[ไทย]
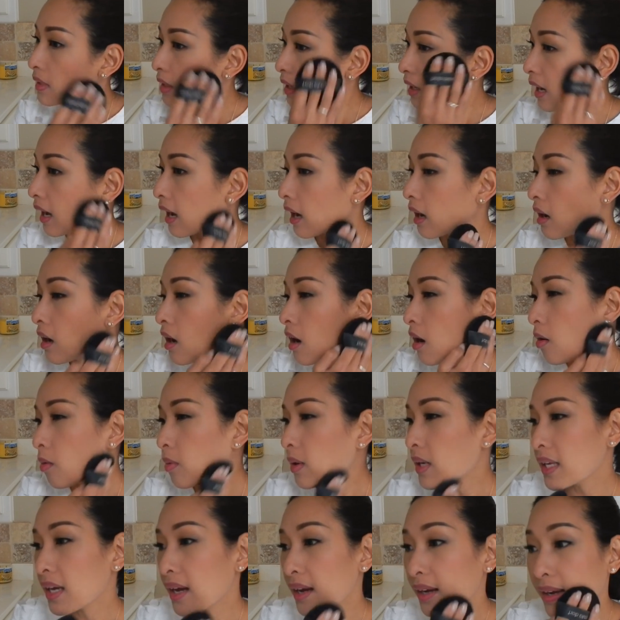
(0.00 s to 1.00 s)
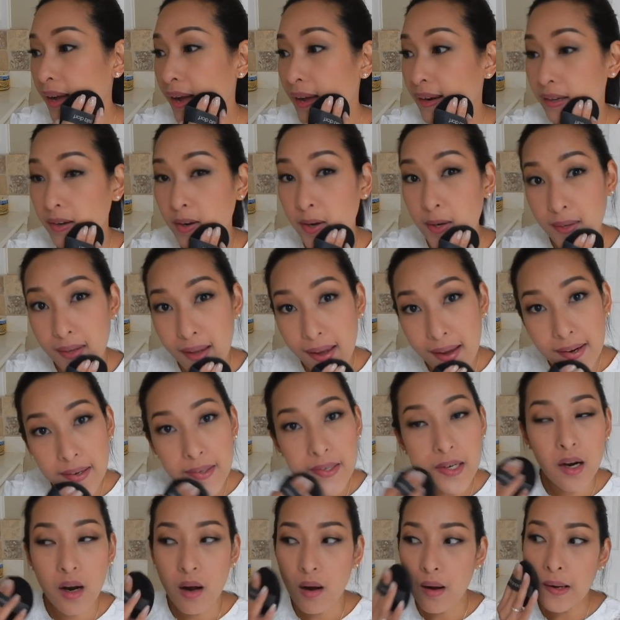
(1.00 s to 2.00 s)
นะคะวันนี้อากาศค่อนข้าง
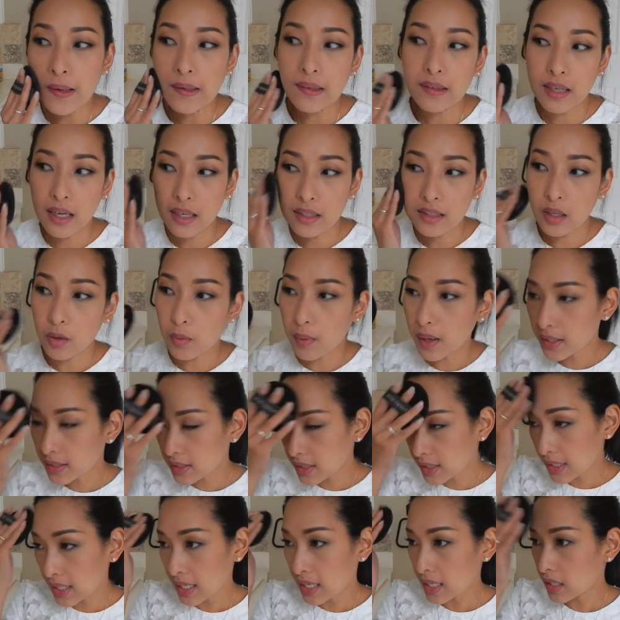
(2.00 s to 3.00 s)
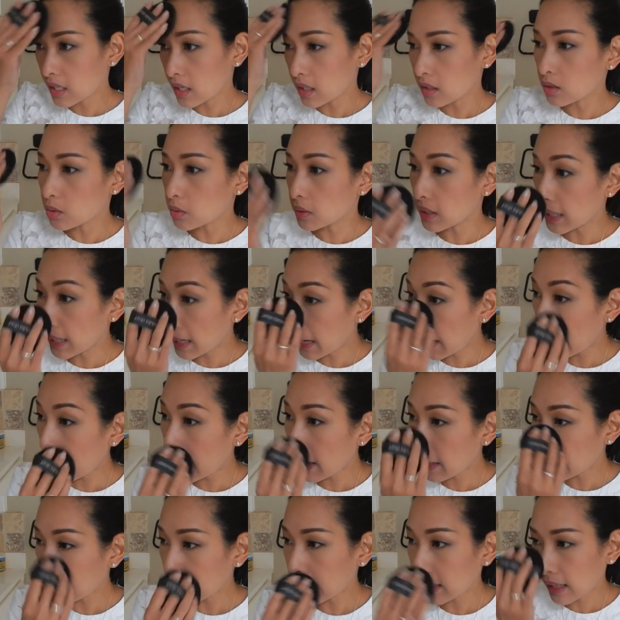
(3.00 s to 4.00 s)
ร้อนนะแต่ว่าทีเคเนี่ยอยู่ใน
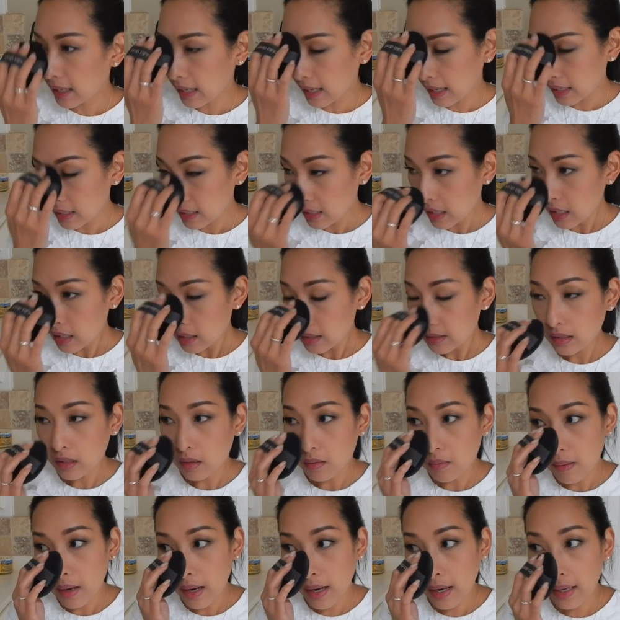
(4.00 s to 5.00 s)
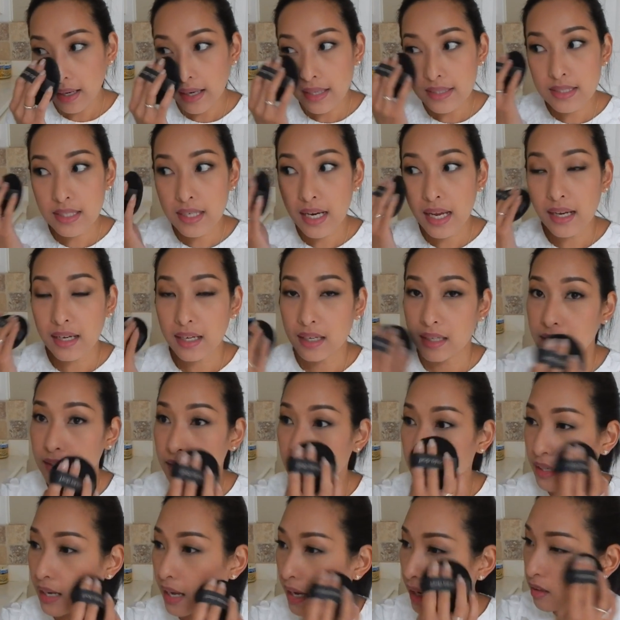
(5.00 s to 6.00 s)
ห้างนะคะแต่ว่าลักษณะการ
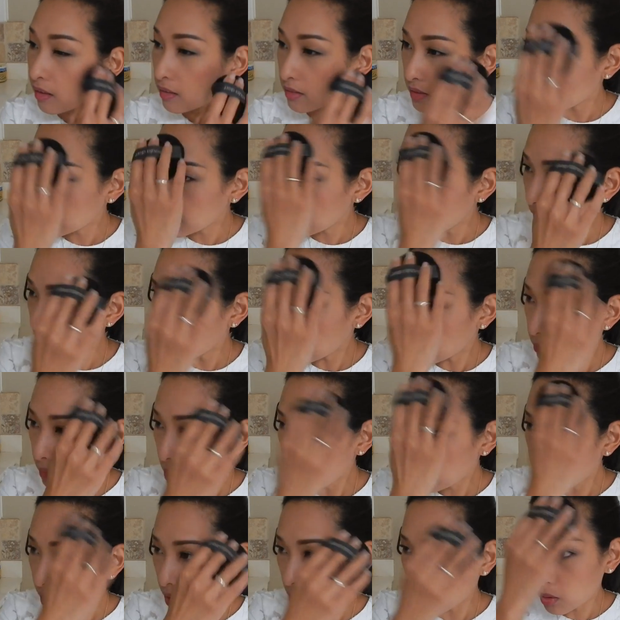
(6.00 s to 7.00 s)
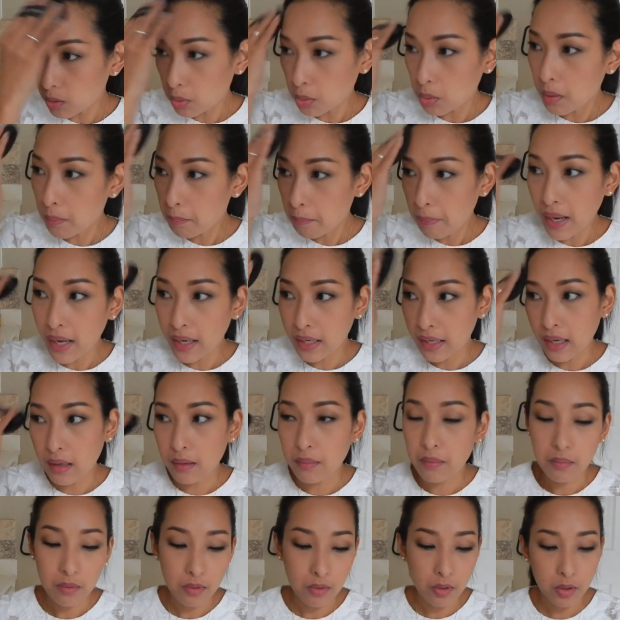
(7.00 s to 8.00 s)
เดินห้างของทีเคเนี่ยไม่เหมือนคนทั่วไป
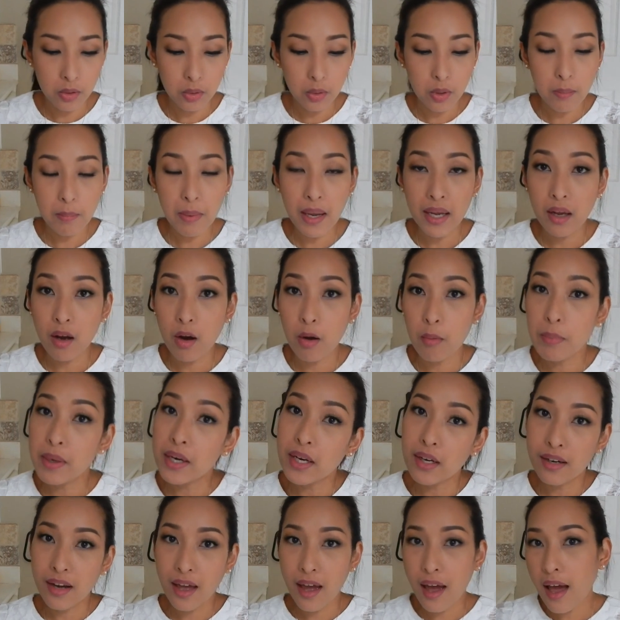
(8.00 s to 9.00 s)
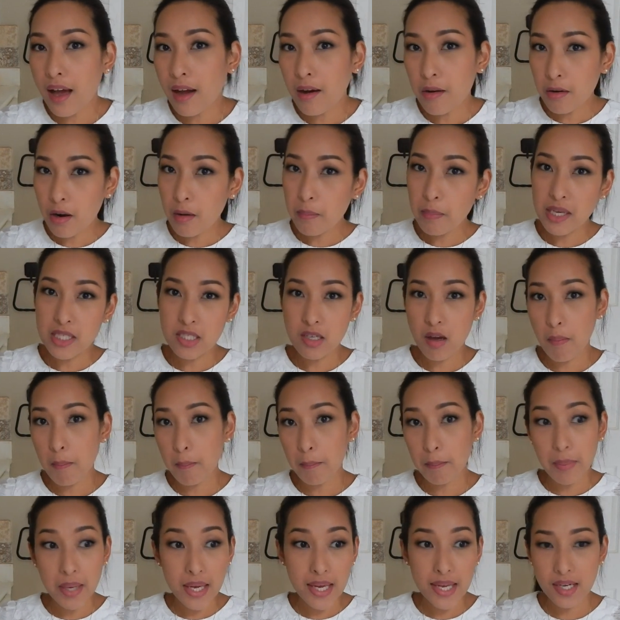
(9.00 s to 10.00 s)
นะคนทั่วไปเขาไปเดินห้างเขาก็ไปช้อ
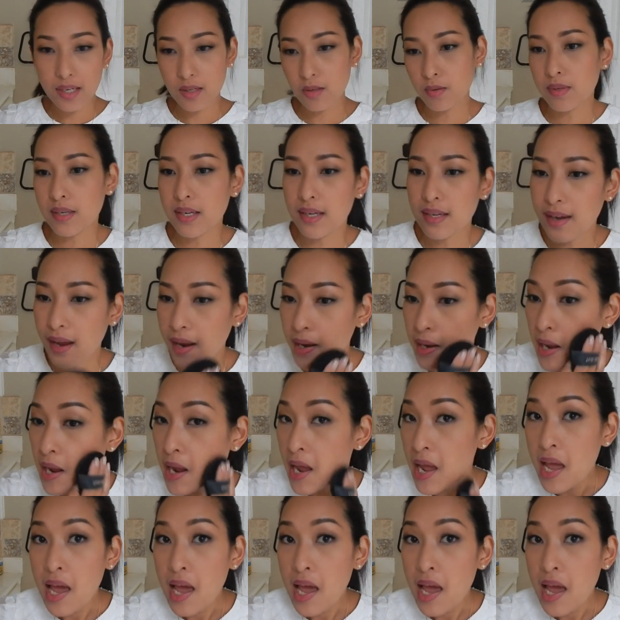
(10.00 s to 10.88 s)
ปปิ้งนู่นนี่นั่น